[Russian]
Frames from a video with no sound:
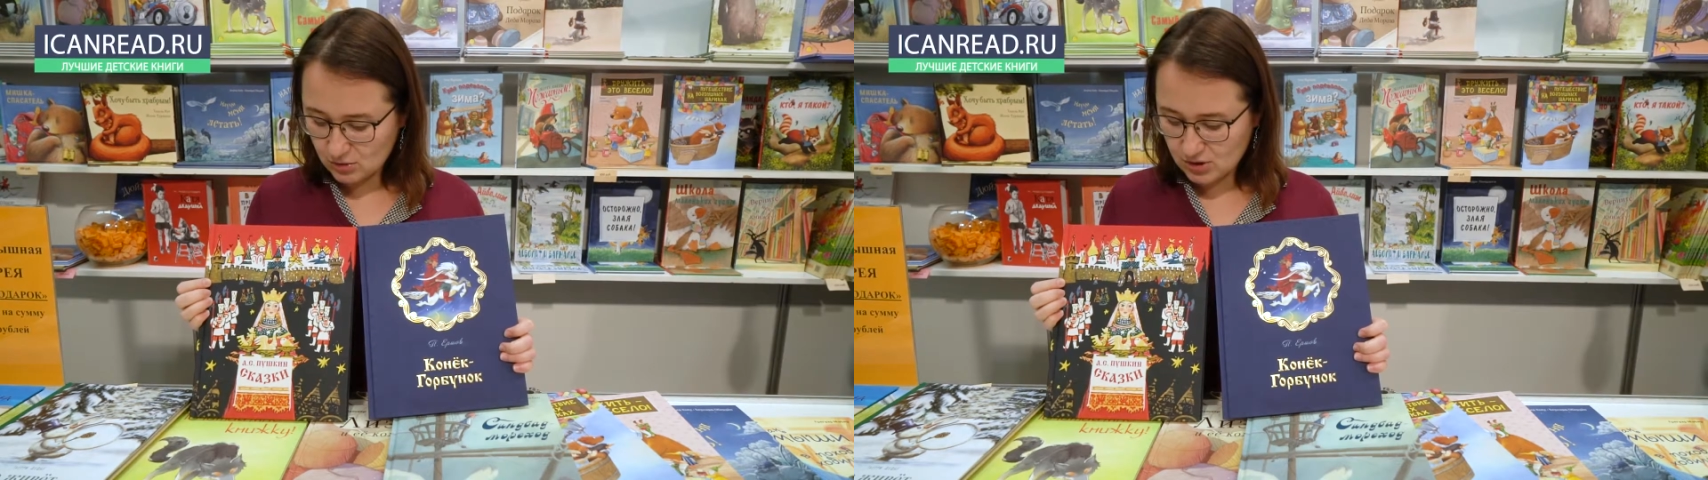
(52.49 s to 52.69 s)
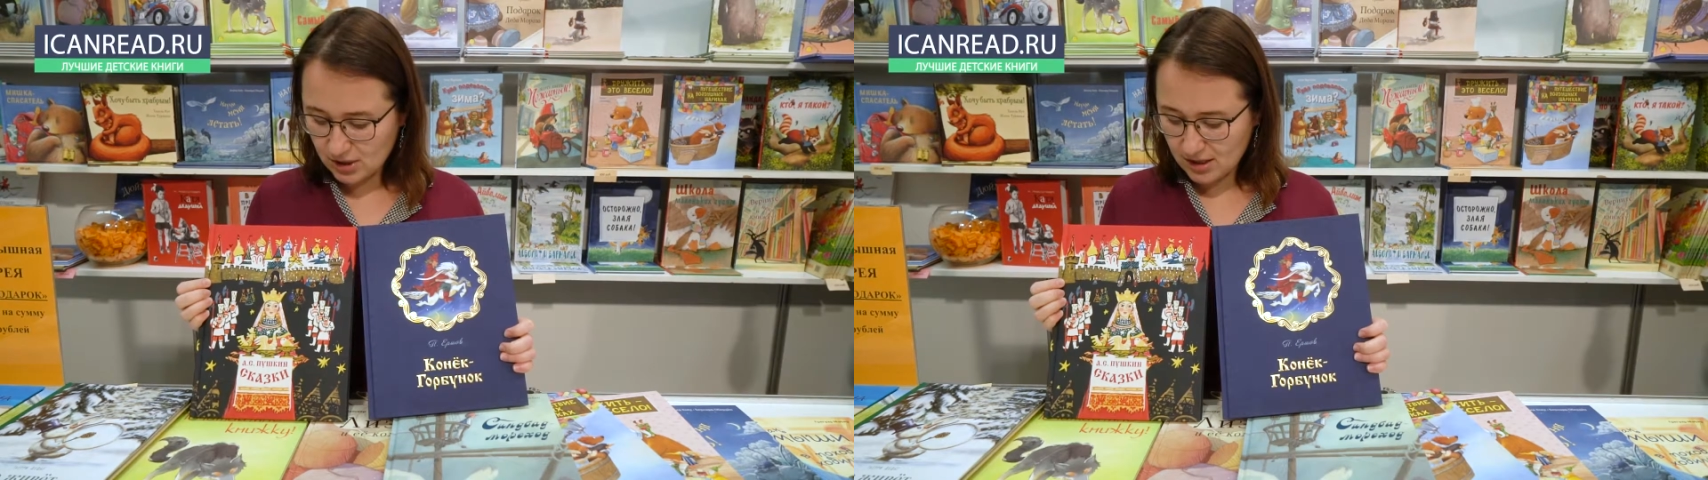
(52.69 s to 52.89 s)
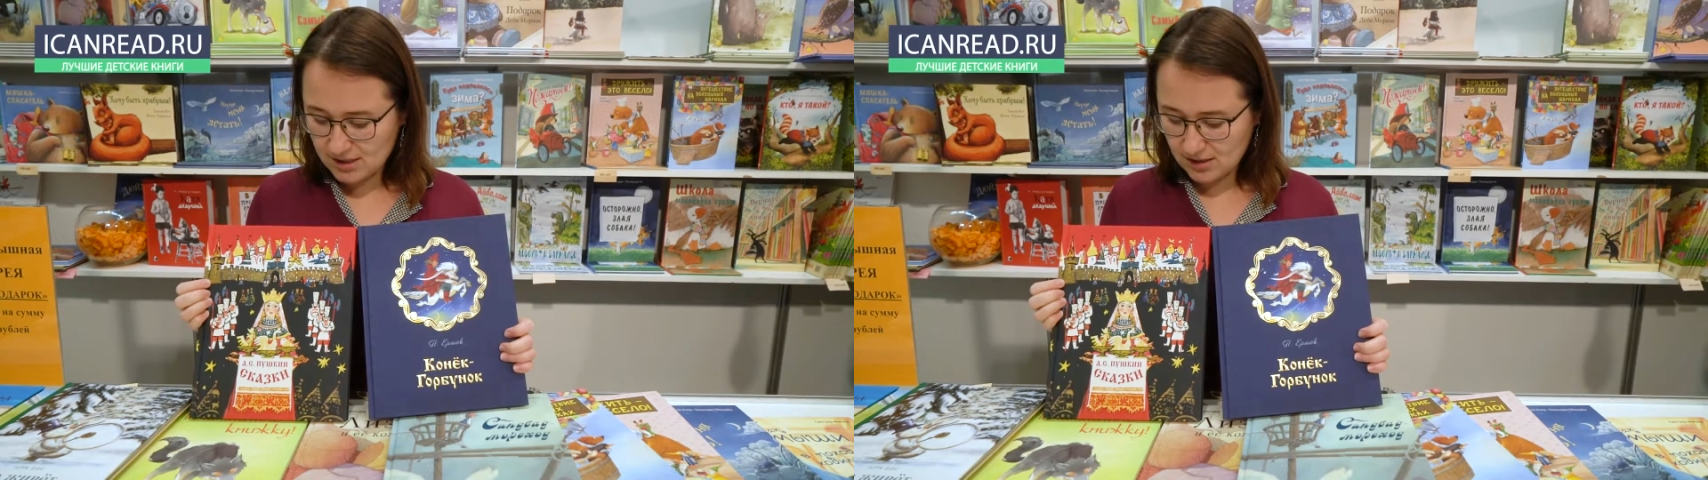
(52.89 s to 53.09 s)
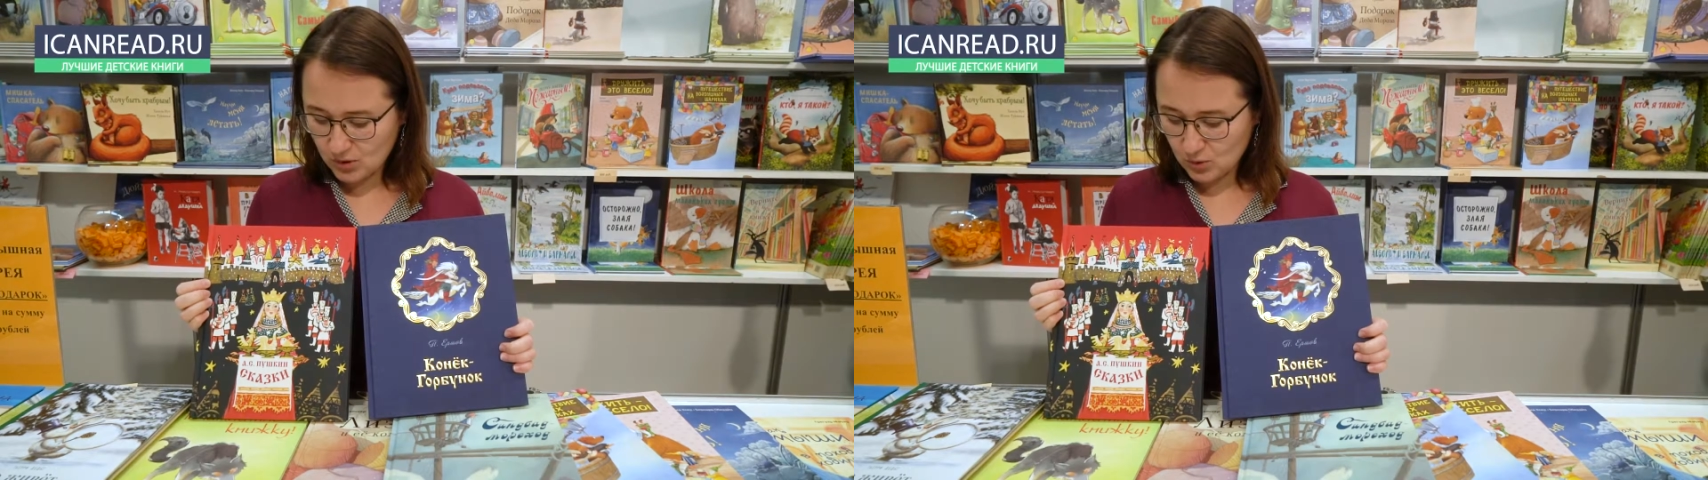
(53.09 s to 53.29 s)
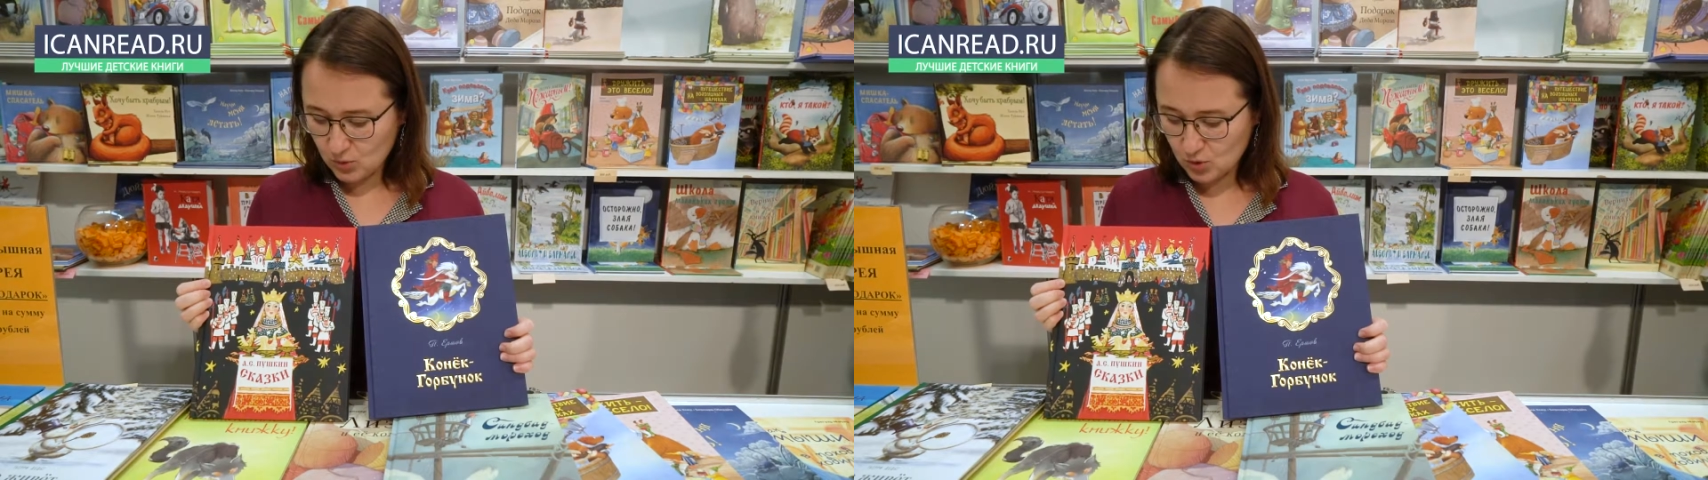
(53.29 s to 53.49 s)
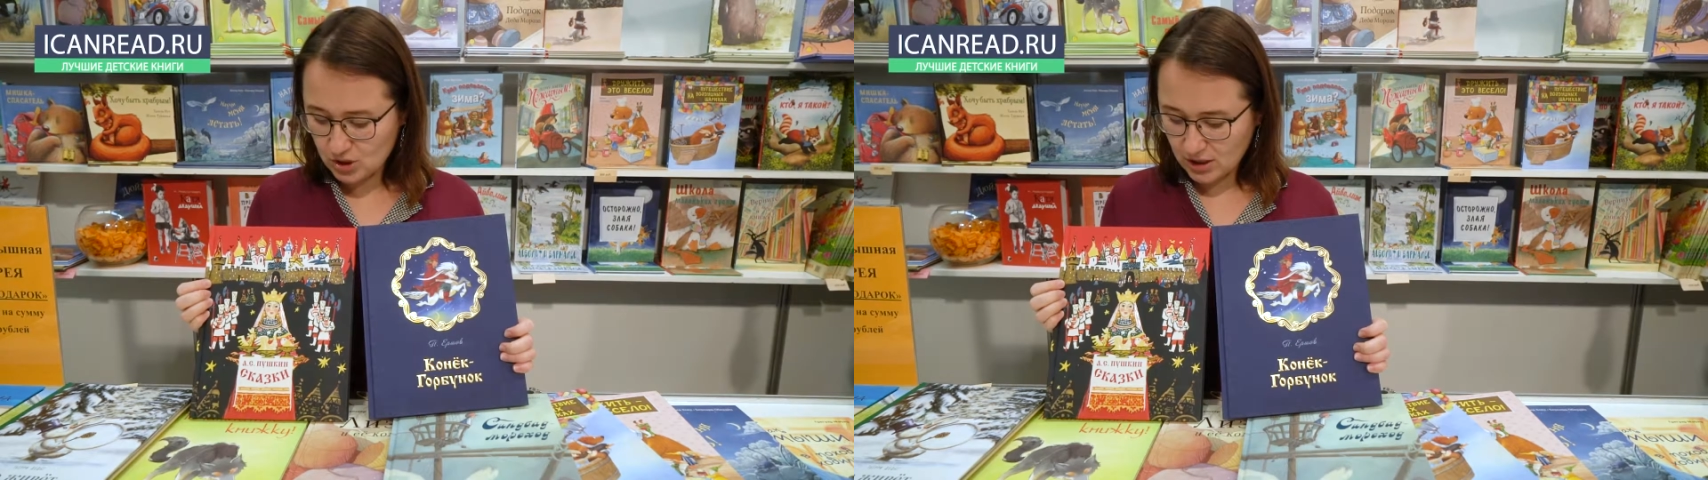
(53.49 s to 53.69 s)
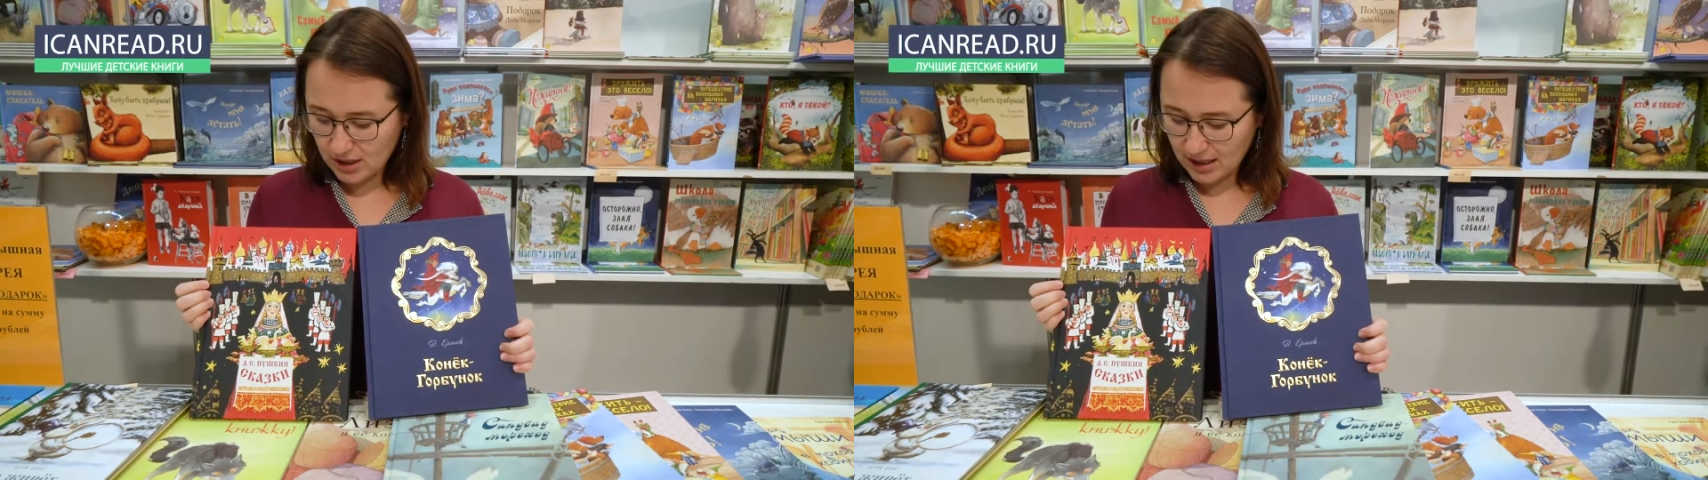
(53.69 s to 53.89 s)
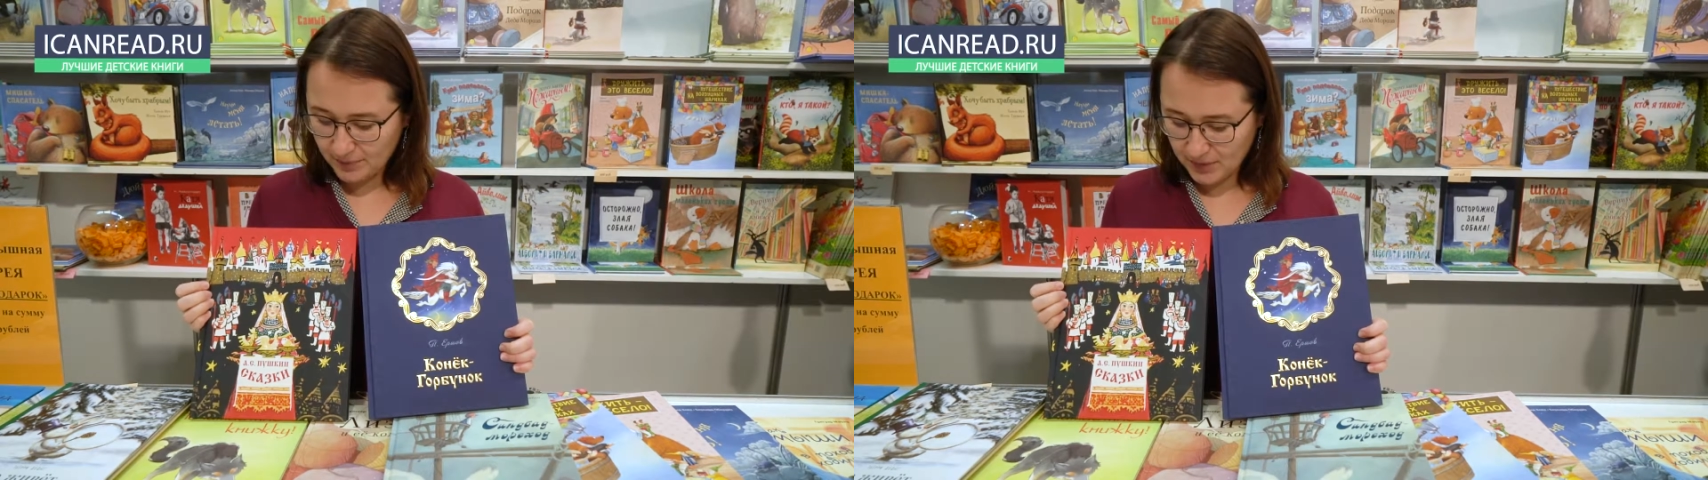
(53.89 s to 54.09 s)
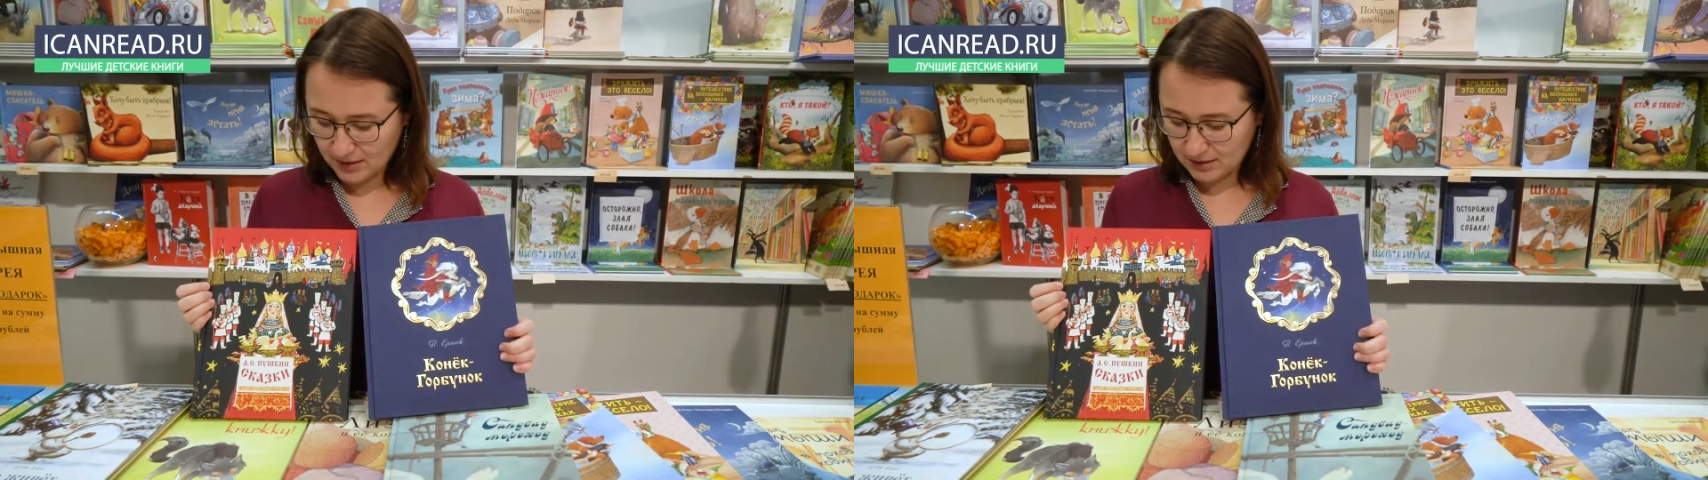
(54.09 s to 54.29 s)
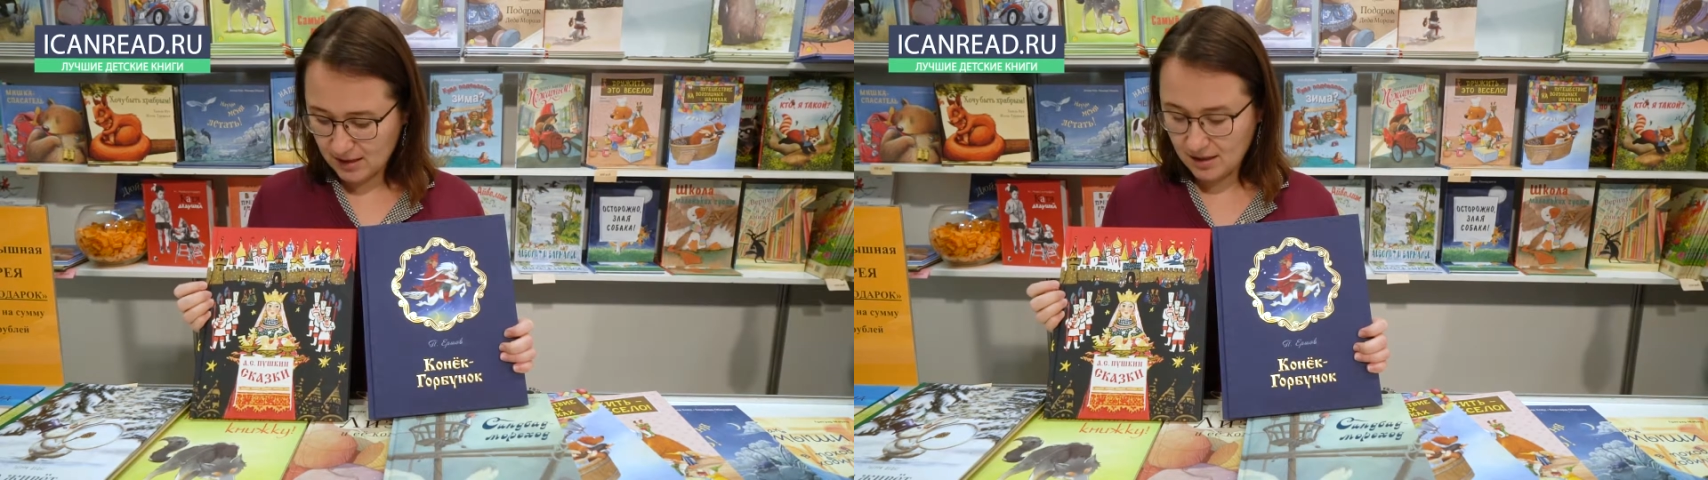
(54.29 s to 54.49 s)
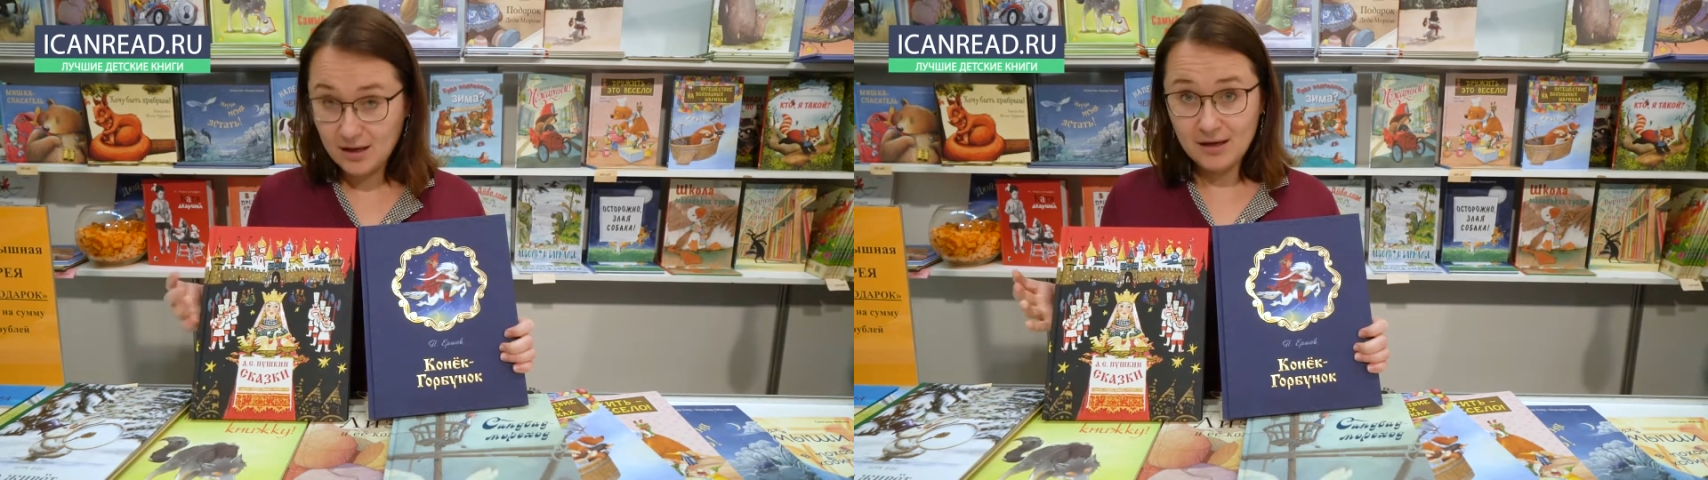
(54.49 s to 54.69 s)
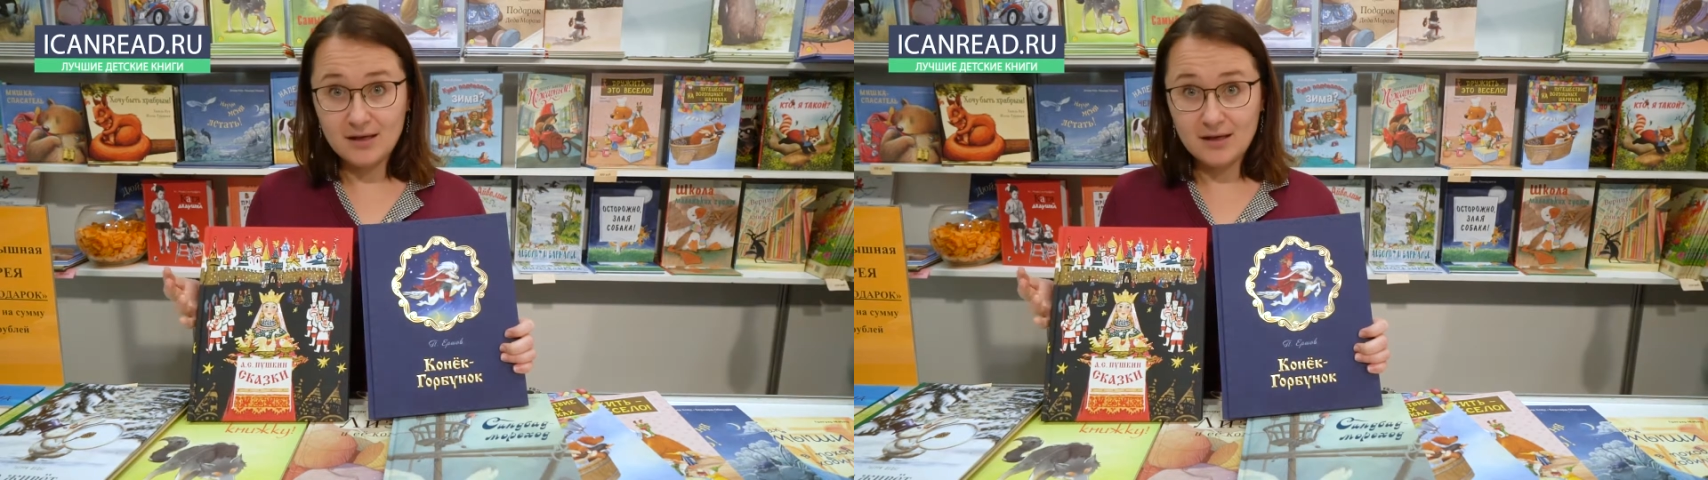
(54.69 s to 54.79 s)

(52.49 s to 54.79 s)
иллюстрациями художника Карпенко.